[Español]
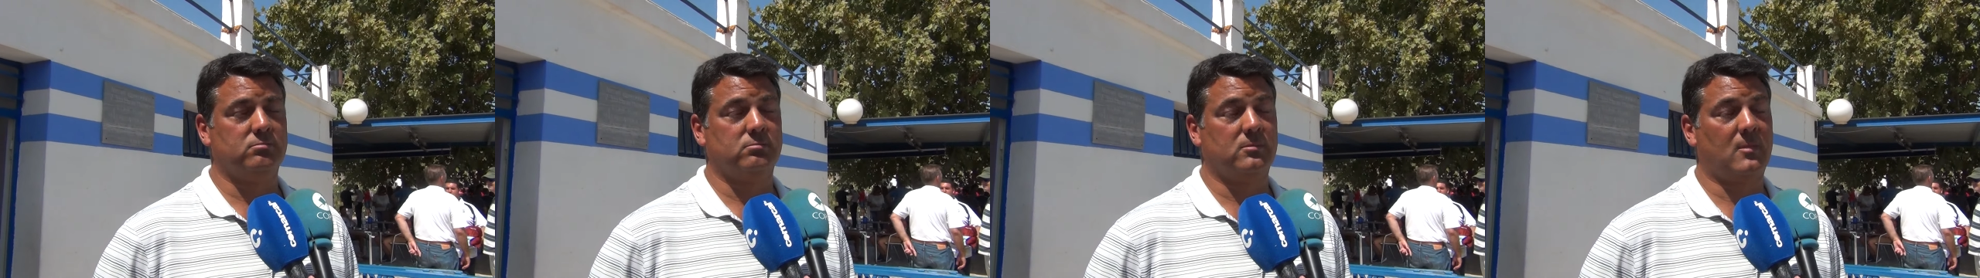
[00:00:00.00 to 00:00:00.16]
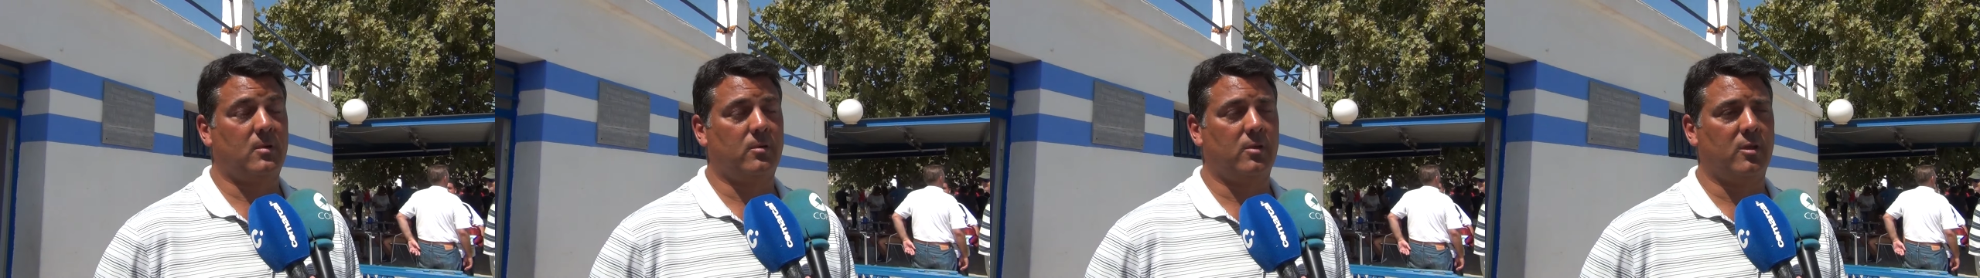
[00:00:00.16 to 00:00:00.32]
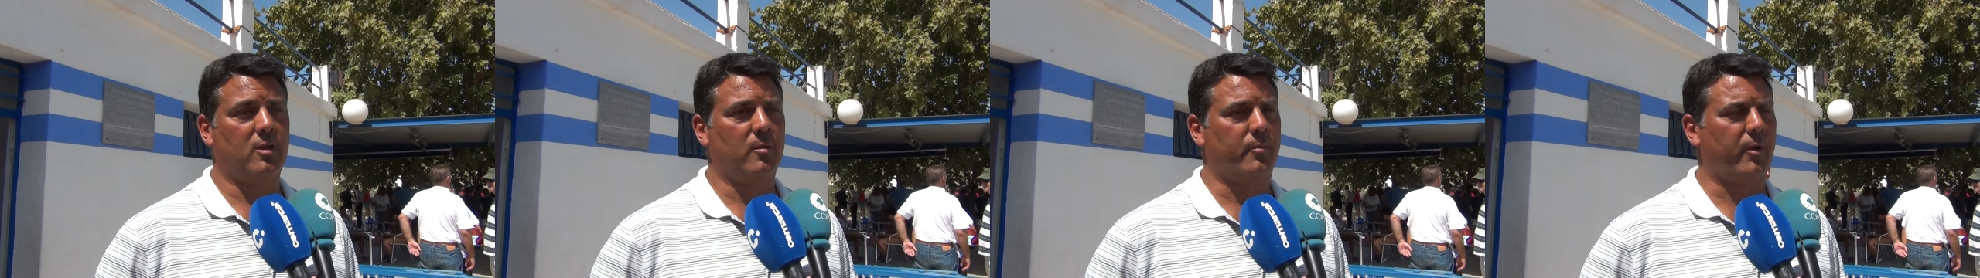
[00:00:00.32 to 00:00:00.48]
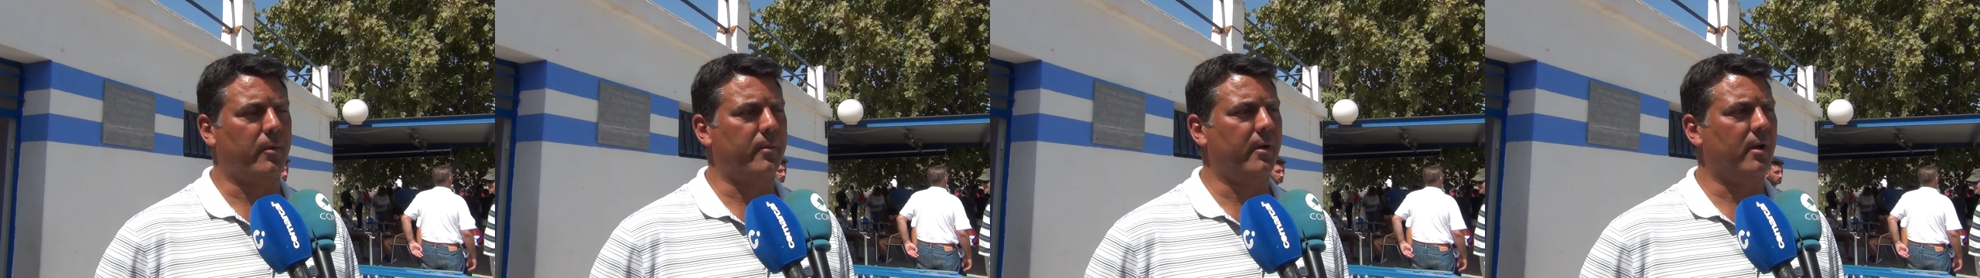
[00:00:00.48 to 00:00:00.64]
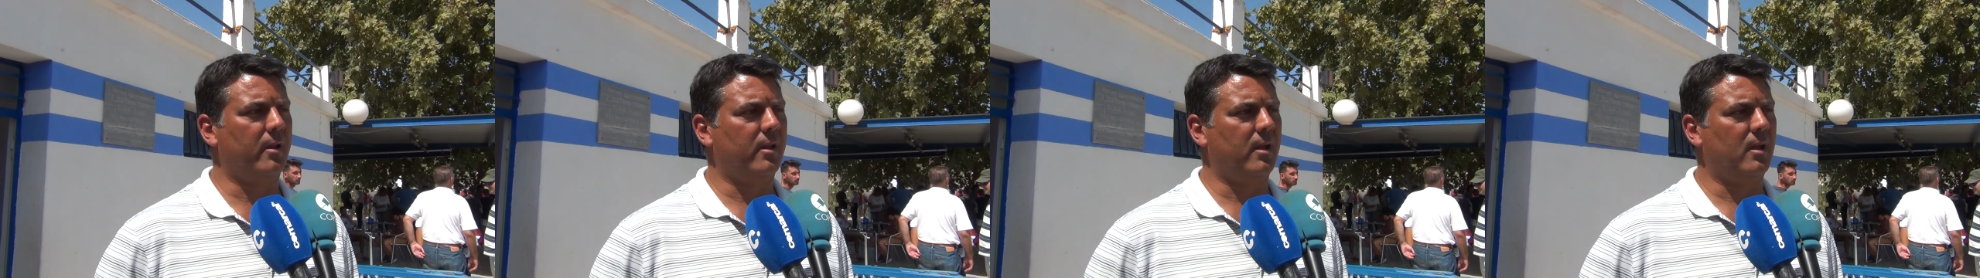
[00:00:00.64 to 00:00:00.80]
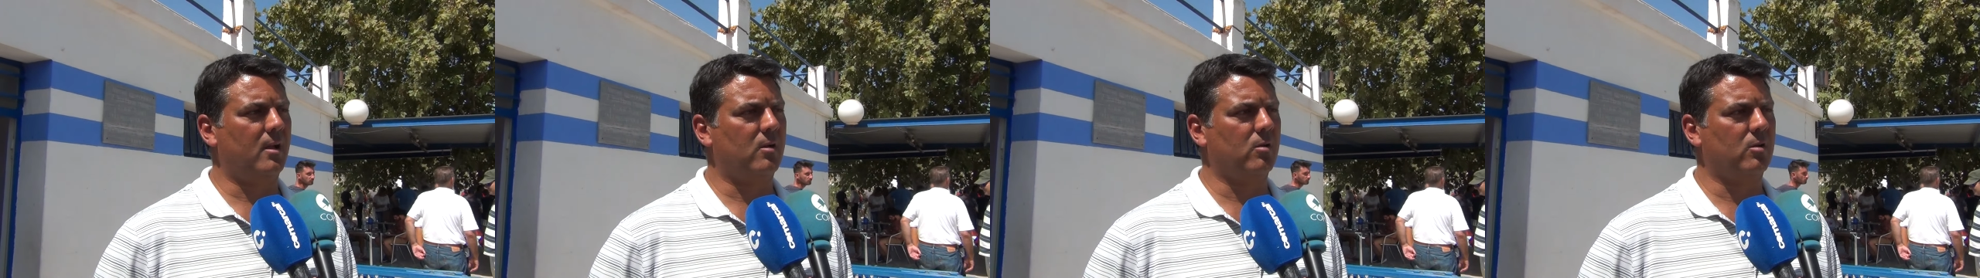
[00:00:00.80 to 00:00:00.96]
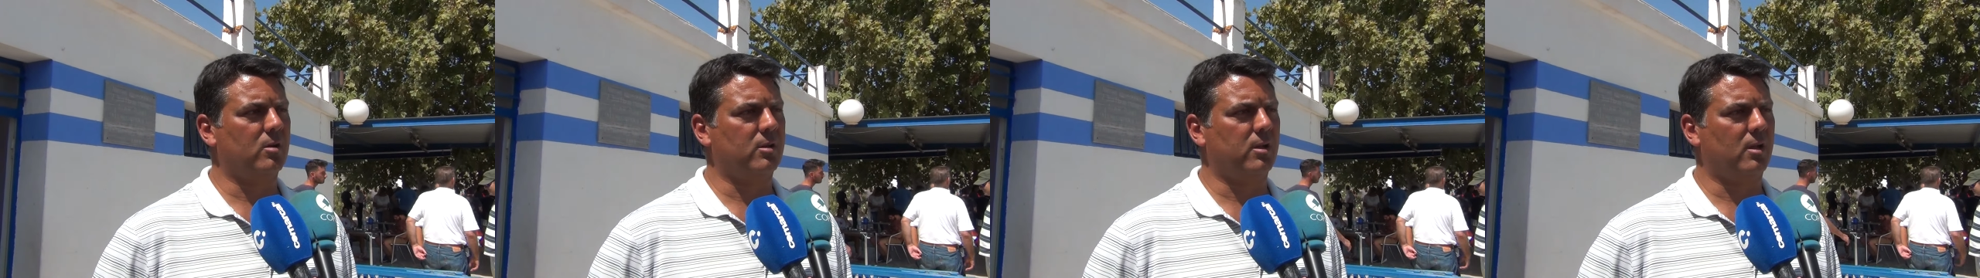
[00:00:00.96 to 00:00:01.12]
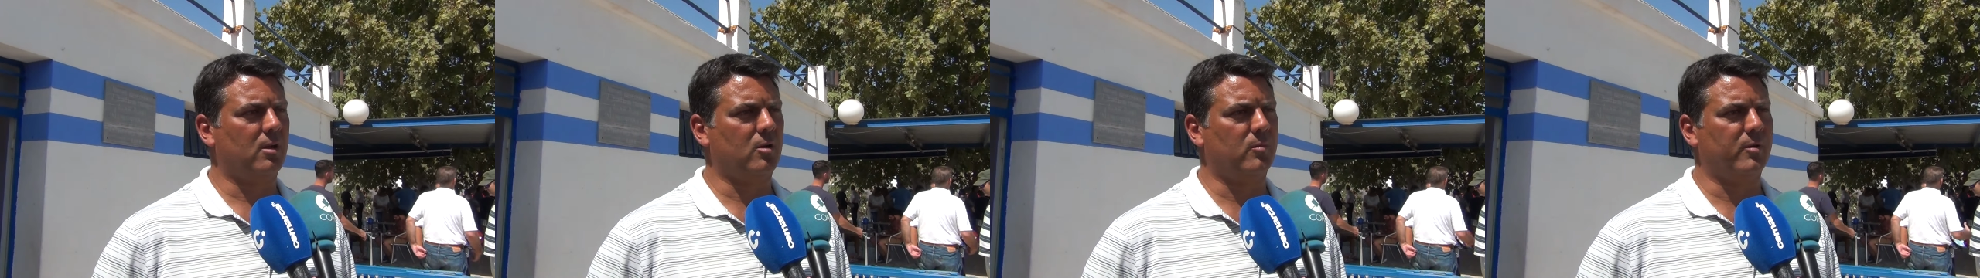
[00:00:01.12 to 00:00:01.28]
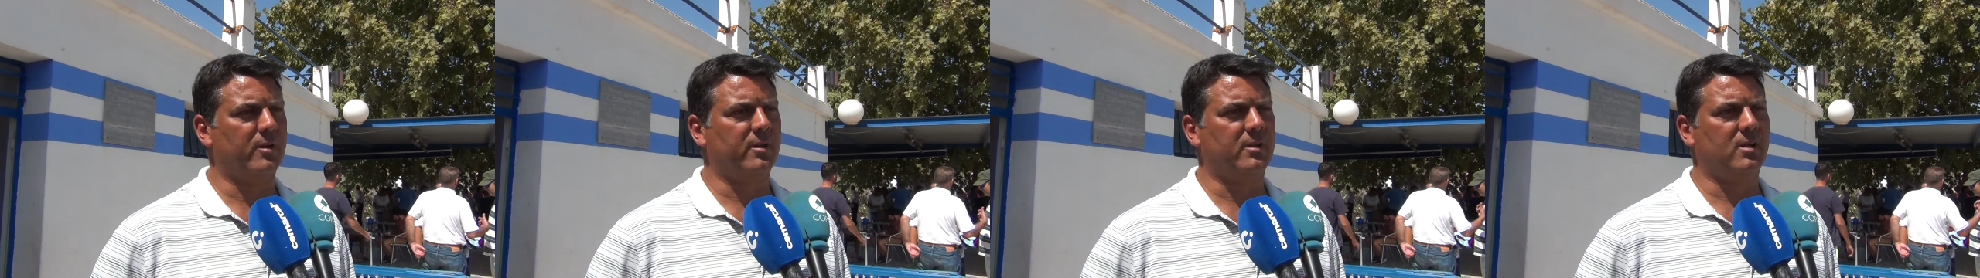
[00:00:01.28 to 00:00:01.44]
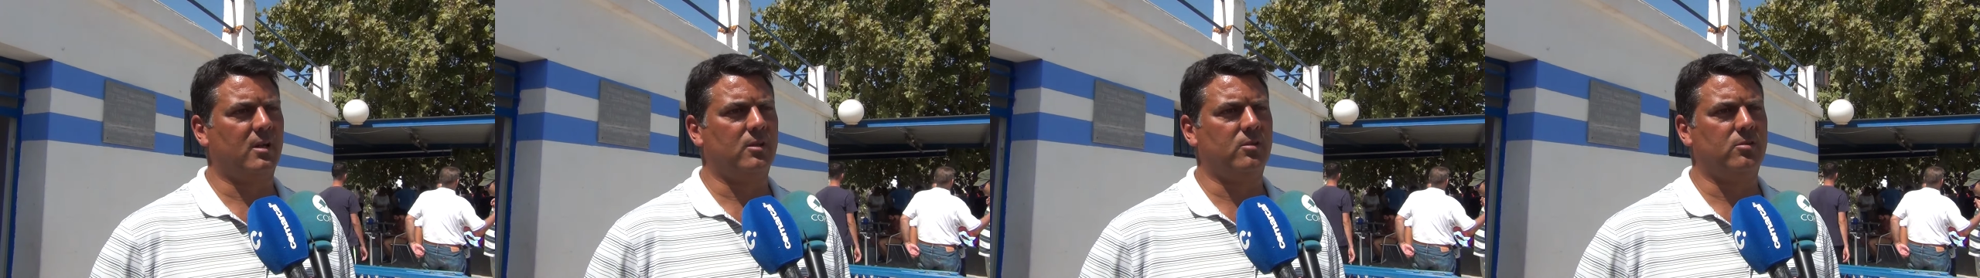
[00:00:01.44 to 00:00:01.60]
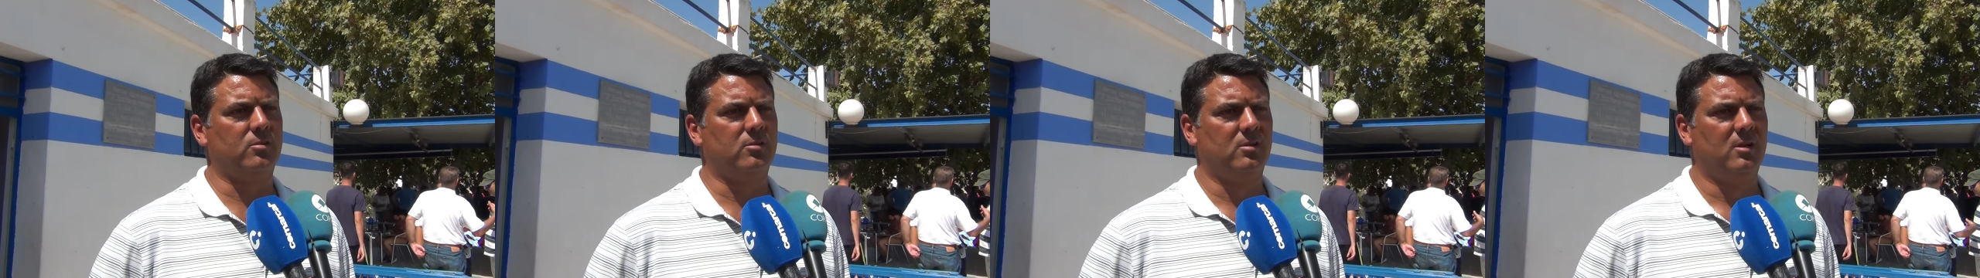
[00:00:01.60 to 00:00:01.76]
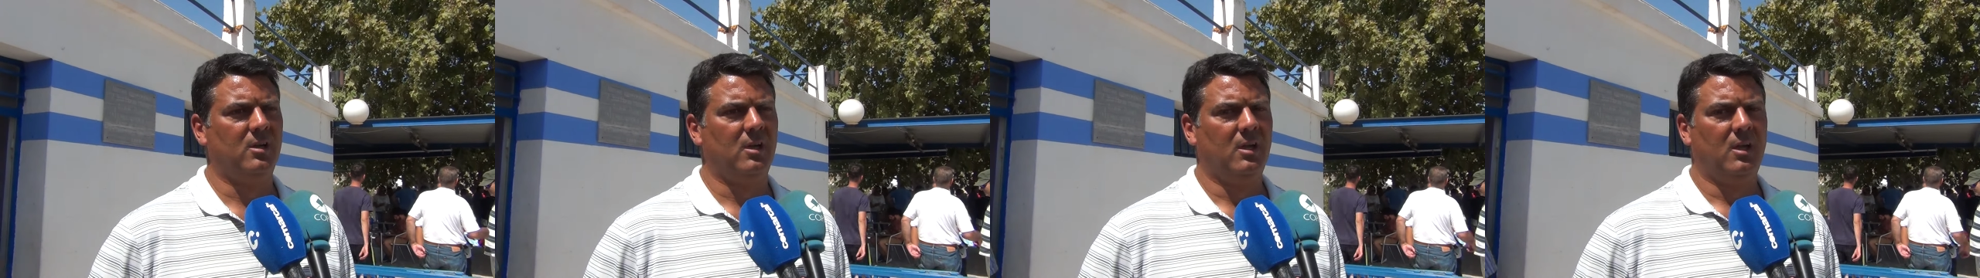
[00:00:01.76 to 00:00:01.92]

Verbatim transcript: no, desde el primer día lo que te he comentado, ¿no?